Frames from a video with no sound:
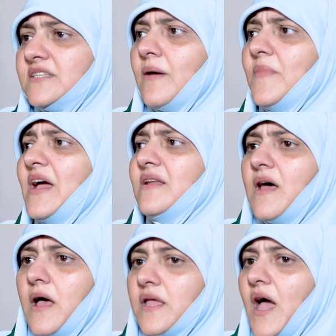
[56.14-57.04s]

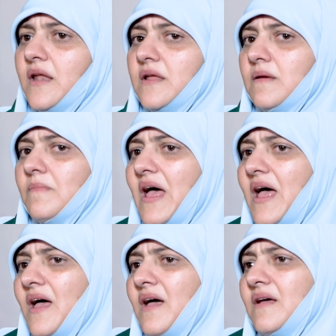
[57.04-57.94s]
سمعنا يعني ما
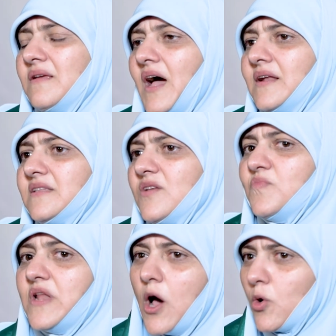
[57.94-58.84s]
يعني
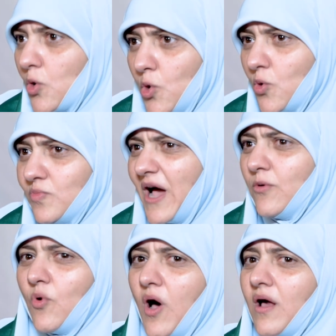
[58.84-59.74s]
تدمي لها القلوب
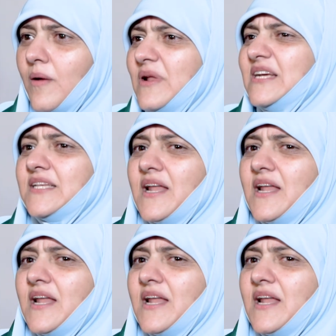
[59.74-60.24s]
نحن نحارب ليس